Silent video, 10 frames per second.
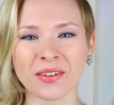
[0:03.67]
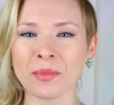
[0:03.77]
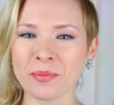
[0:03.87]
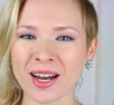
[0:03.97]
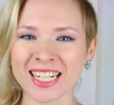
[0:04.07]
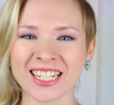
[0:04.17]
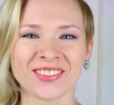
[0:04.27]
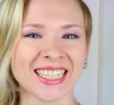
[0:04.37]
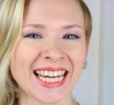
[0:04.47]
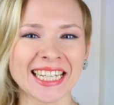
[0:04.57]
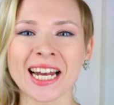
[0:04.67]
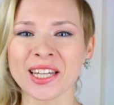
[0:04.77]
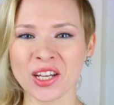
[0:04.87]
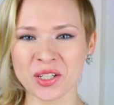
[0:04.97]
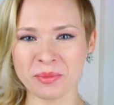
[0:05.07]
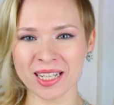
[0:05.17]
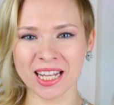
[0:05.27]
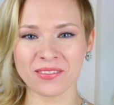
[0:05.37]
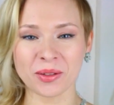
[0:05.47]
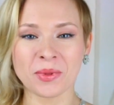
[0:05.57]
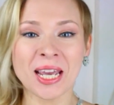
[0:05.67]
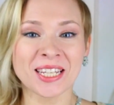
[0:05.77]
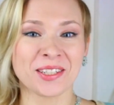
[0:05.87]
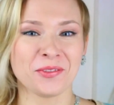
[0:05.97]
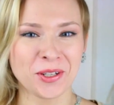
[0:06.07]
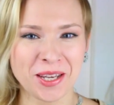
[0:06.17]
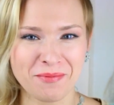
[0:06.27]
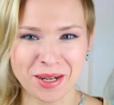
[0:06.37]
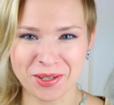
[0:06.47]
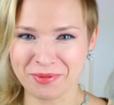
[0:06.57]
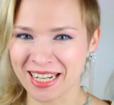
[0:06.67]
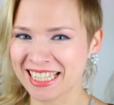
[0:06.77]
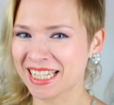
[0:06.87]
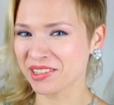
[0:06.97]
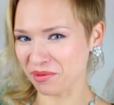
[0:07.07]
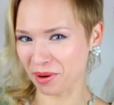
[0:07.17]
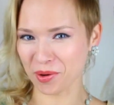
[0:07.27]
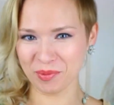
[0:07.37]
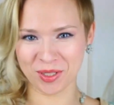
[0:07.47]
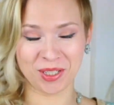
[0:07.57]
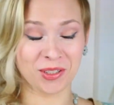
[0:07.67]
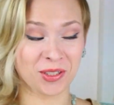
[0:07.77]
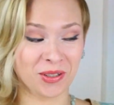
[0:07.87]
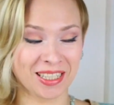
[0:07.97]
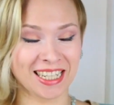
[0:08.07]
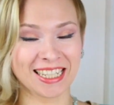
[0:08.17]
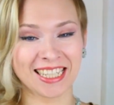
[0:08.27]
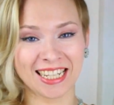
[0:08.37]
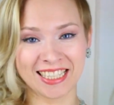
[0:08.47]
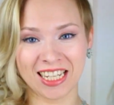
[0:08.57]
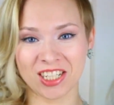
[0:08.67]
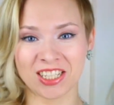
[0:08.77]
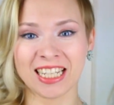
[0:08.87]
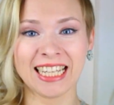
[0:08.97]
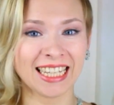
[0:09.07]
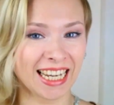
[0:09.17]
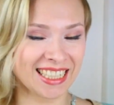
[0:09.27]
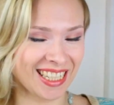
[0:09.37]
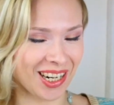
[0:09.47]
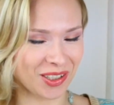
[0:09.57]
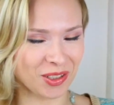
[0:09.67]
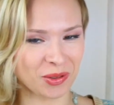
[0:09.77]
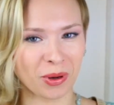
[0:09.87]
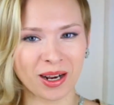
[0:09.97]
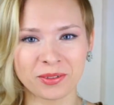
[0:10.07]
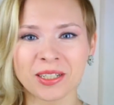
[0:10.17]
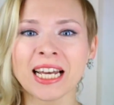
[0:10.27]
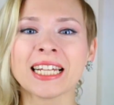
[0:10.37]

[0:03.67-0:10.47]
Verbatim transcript: С вами Маша, и вы на канале о нашем о главном. Сегодня я вам хочу показать свои покупочки, что касается одежды и некоторых аксессуаров.